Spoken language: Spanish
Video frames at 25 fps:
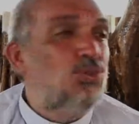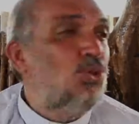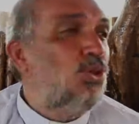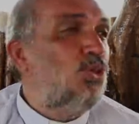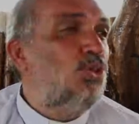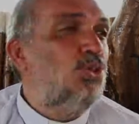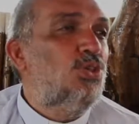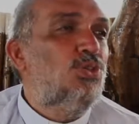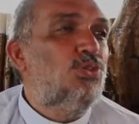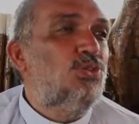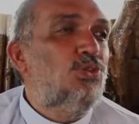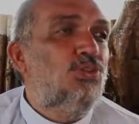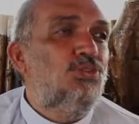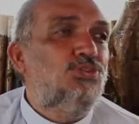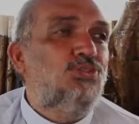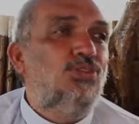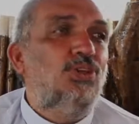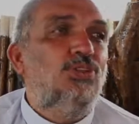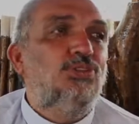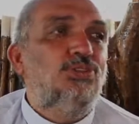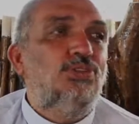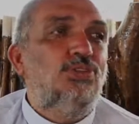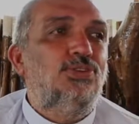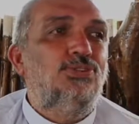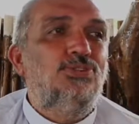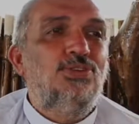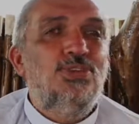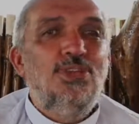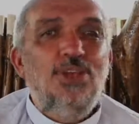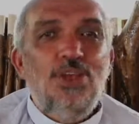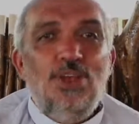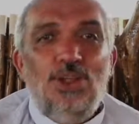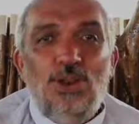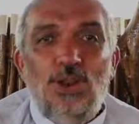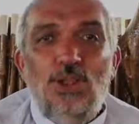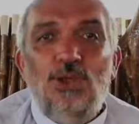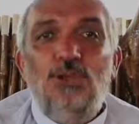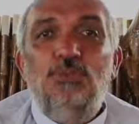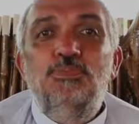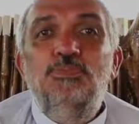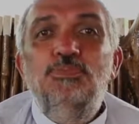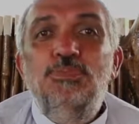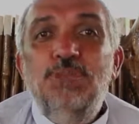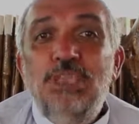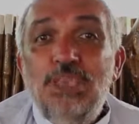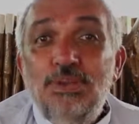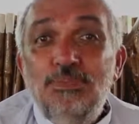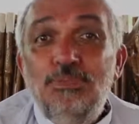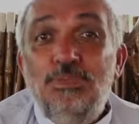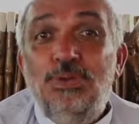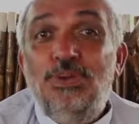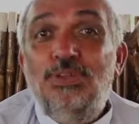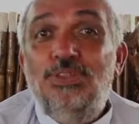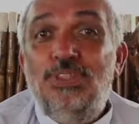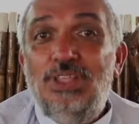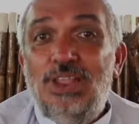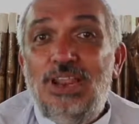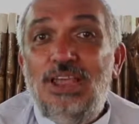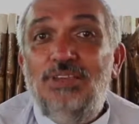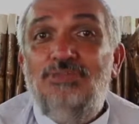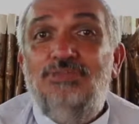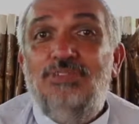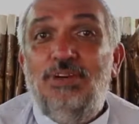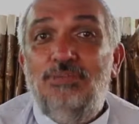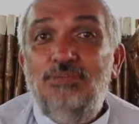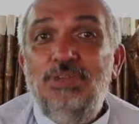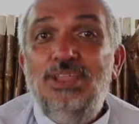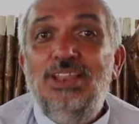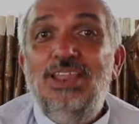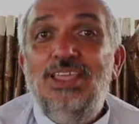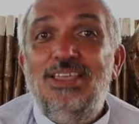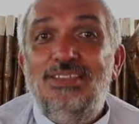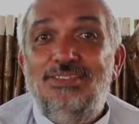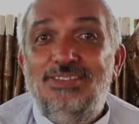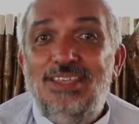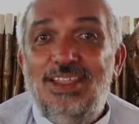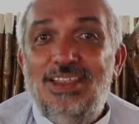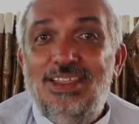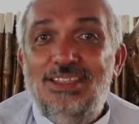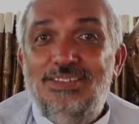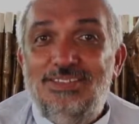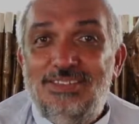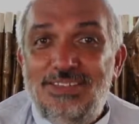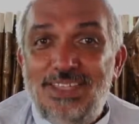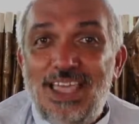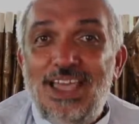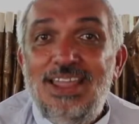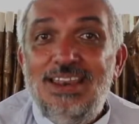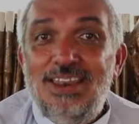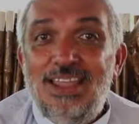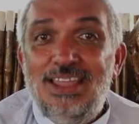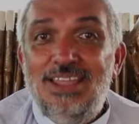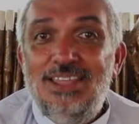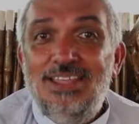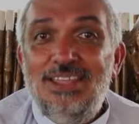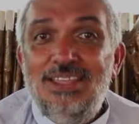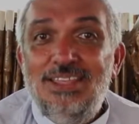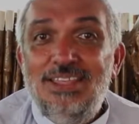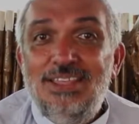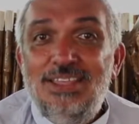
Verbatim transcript: todos nosotros, los miembros de la familia salesiana,